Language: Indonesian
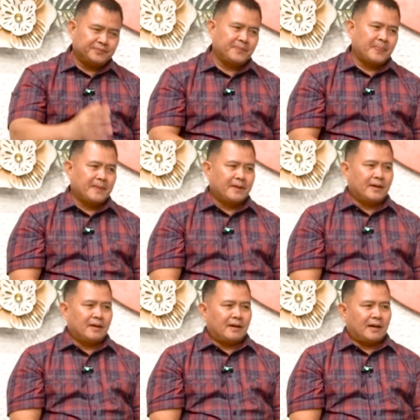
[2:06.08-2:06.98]
Betul.
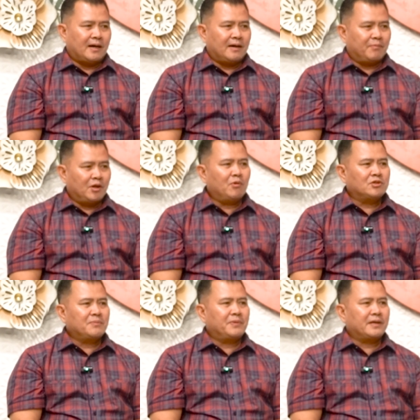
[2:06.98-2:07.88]
Nah, beliau baru
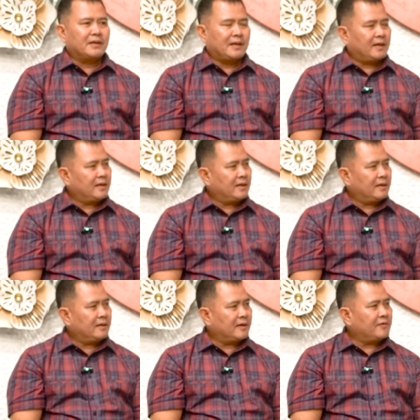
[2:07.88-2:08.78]
sampaikan,
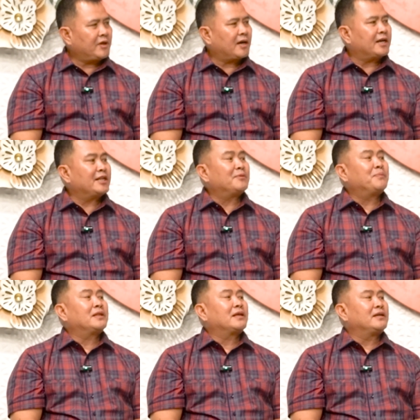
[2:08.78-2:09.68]
Anda nanti akan
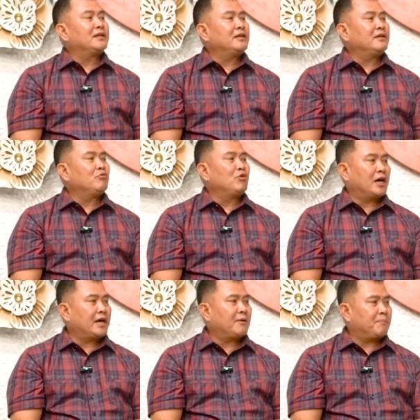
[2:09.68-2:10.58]
ditempatkan di
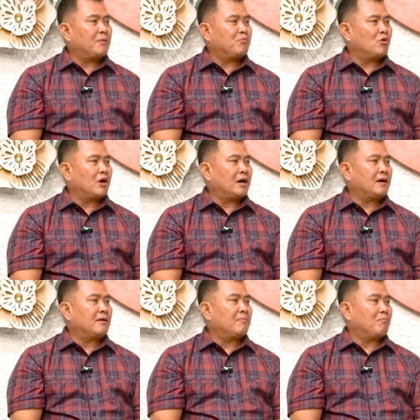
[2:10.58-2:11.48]
wilayah
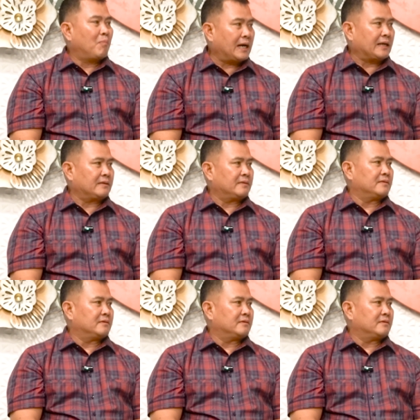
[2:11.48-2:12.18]
Papua Barat.